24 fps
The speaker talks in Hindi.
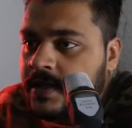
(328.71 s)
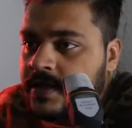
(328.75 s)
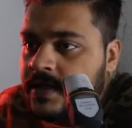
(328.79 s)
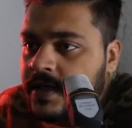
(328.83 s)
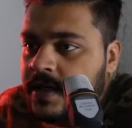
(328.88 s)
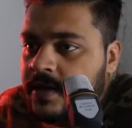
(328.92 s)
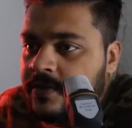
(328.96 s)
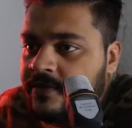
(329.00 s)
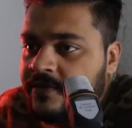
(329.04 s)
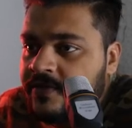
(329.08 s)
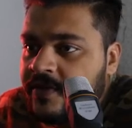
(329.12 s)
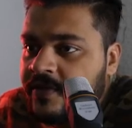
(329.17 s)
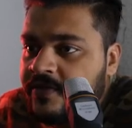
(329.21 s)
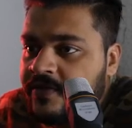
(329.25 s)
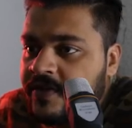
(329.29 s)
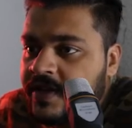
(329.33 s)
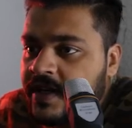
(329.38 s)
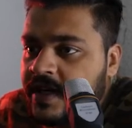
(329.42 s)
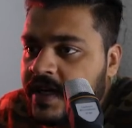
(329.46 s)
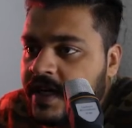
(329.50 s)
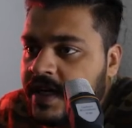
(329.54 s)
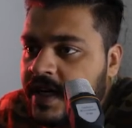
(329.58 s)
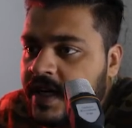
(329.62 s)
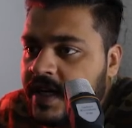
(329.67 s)
इसे हम
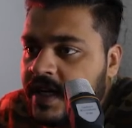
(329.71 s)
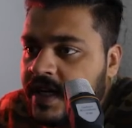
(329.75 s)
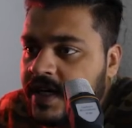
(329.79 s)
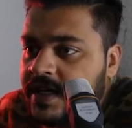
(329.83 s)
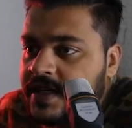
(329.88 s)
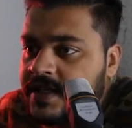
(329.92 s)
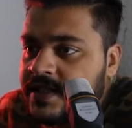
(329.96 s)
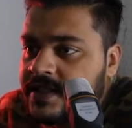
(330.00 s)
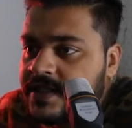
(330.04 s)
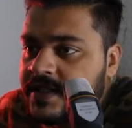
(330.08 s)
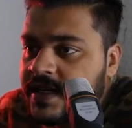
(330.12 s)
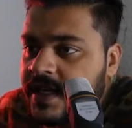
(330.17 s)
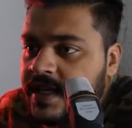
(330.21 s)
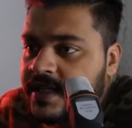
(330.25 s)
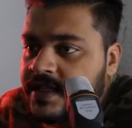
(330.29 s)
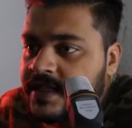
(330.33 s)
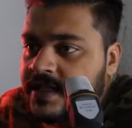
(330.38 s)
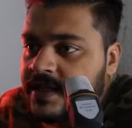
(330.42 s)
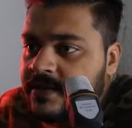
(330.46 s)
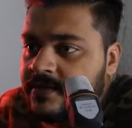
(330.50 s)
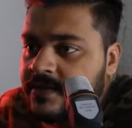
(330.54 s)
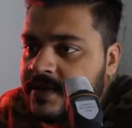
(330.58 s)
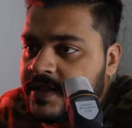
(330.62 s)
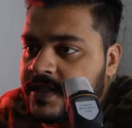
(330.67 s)
50 रखेंगे
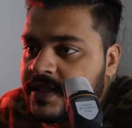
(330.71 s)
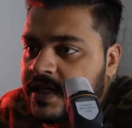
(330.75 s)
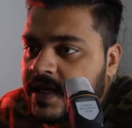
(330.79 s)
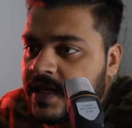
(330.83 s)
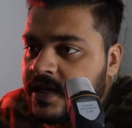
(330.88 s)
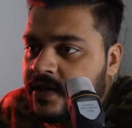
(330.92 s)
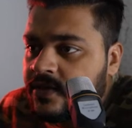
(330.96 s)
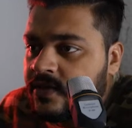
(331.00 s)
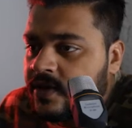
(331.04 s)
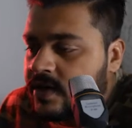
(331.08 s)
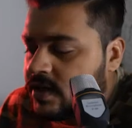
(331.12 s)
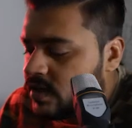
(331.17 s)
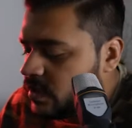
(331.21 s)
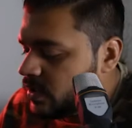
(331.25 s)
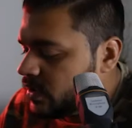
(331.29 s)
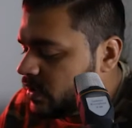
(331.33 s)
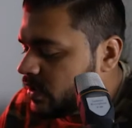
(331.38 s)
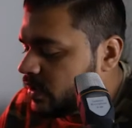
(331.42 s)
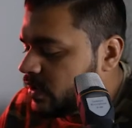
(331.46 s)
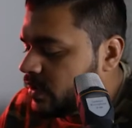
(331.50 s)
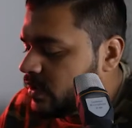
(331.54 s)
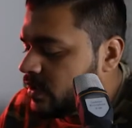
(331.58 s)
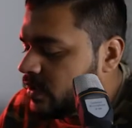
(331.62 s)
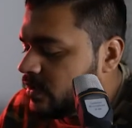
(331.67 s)
डिस्टेंस हम इसका 20
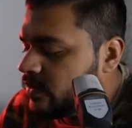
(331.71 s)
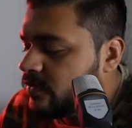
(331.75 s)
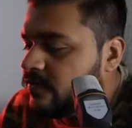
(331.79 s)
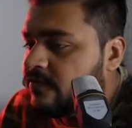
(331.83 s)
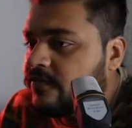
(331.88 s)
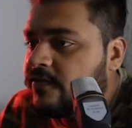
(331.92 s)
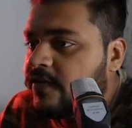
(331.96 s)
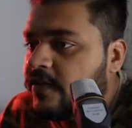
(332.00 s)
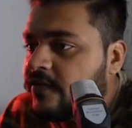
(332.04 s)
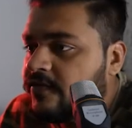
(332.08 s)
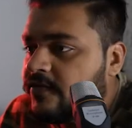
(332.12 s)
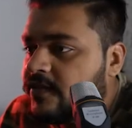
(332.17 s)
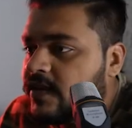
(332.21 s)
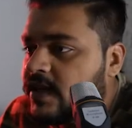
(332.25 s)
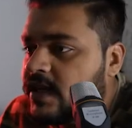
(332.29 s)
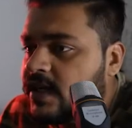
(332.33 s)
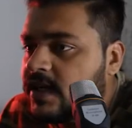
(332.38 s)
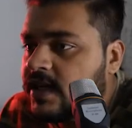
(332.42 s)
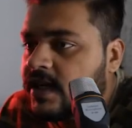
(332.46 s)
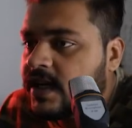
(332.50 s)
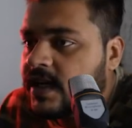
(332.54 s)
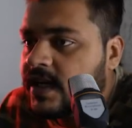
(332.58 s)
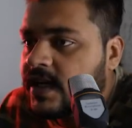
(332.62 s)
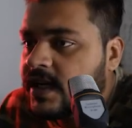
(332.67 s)

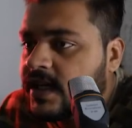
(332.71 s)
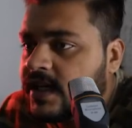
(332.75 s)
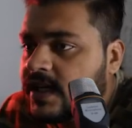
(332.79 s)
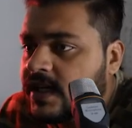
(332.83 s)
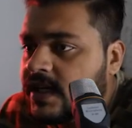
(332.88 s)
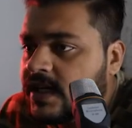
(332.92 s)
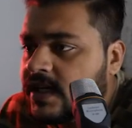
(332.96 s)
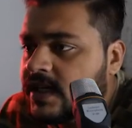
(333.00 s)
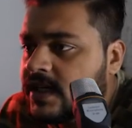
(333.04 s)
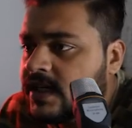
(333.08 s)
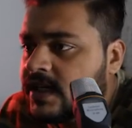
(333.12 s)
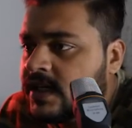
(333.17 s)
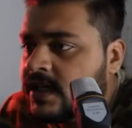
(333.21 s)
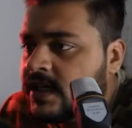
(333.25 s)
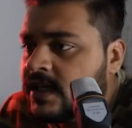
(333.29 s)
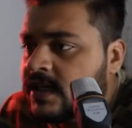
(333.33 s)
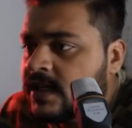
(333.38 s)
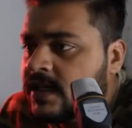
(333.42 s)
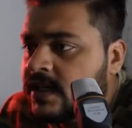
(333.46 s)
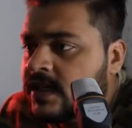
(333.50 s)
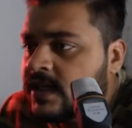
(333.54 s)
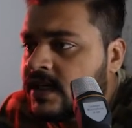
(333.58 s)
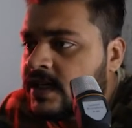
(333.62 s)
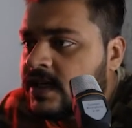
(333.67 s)
15 रखेंगे
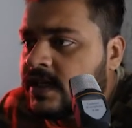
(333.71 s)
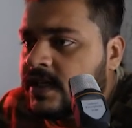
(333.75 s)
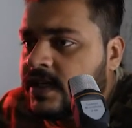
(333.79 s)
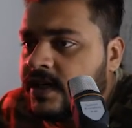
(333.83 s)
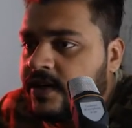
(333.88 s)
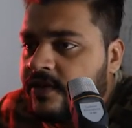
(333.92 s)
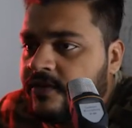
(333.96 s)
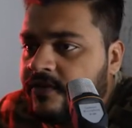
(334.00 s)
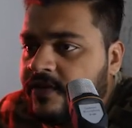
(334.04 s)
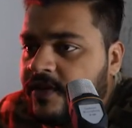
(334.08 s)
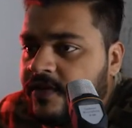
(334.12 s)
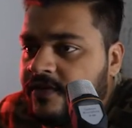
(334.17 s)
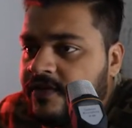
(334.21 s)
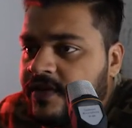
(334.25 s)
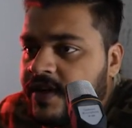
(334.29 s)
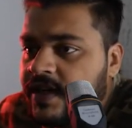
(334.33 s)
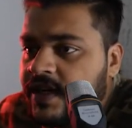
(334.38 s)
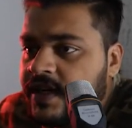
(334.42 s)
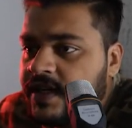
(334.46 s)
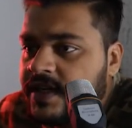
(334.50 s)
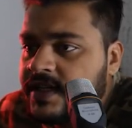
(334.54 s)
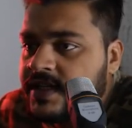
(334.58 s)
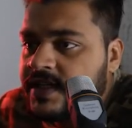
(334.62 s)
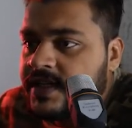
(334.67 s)

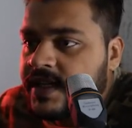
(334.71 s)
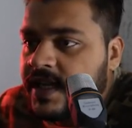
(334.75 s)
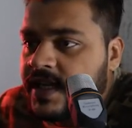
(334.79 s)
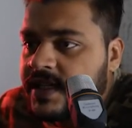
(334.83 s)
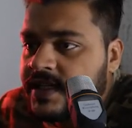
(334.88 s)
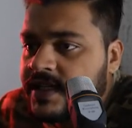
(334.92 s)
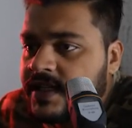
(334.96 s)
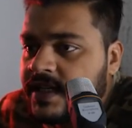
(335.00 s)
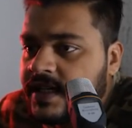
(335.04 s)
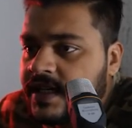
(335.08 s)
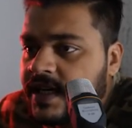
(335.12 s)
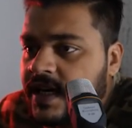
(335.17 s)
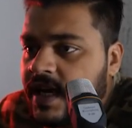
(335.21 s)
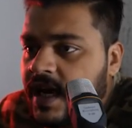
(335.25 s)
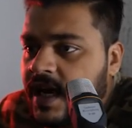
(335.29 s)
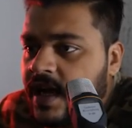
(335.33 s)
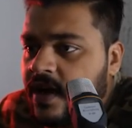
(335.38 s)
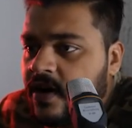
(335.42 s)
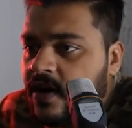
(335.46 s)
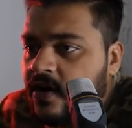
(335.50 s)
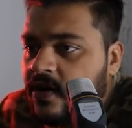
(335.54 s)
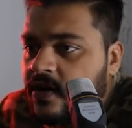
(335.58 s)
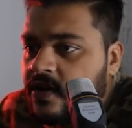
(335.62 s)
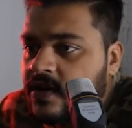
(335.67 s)
15 डिस्टेंस रखा
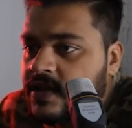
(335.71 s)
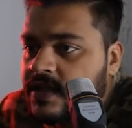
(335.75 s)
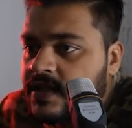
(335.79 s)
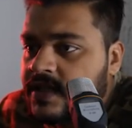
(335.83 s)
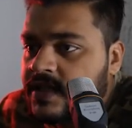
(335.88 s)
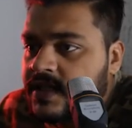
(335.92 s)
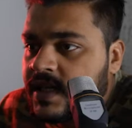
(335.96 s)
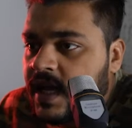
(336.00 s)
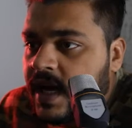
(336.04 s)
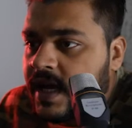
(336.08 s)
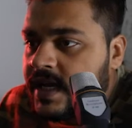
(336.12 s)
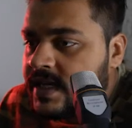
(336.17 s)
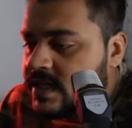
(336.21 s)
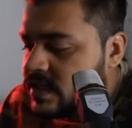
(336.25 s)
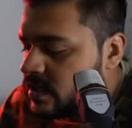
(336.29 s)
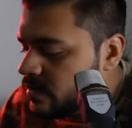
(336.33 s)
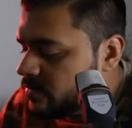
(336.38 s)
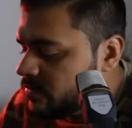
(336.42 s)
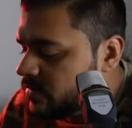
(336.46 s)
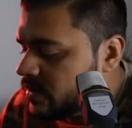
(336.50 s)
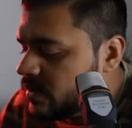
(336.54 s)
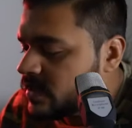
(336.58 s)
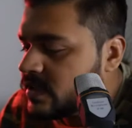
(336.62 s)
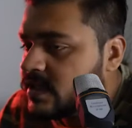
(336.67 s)
है और साइज
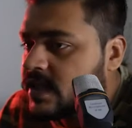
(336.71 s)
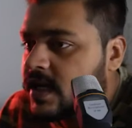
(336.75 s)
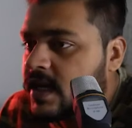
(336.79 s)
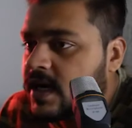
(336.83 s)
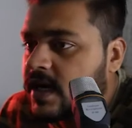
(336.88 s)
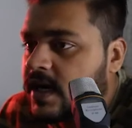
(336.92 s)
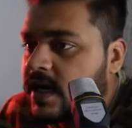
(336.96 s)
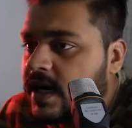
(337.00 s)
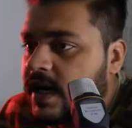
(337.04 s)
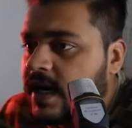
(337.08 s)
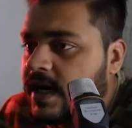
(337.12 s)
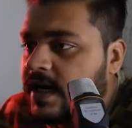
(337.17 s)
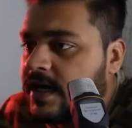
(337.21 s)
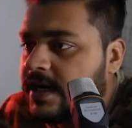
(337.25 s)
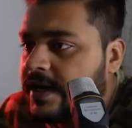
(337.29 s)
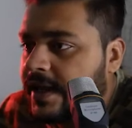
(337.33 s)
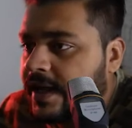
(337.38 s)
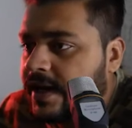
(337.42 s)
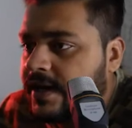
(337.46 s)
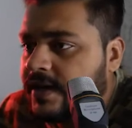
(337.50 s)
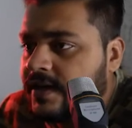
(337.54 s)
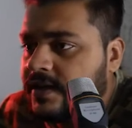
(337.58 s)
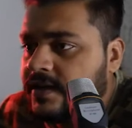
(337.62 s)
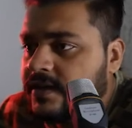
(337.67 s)
हमने इसका रखा है
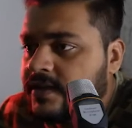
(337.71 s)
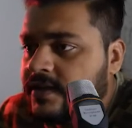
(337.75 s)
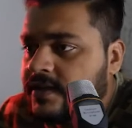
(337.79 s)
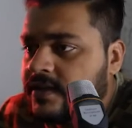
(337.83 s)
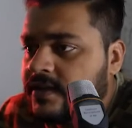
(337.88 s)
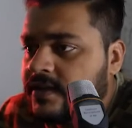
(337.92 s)
10